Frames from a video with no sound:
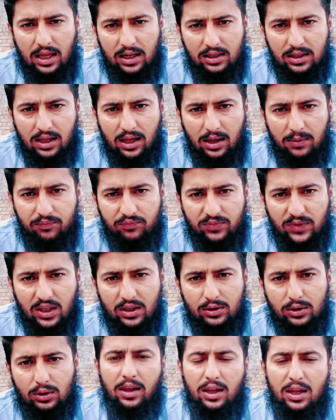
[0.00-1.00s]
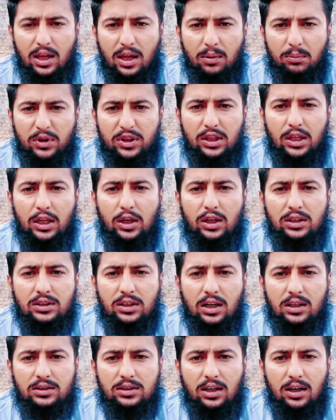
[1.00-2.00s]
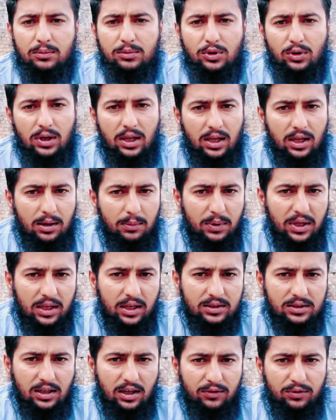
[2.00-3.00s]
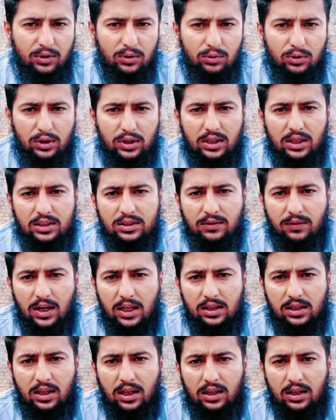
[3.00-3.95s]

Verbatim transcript: एहलियाँ हैं तो मती जान साहब जो हैं हमारे एक साफ़ी उन्होंने ये सवाल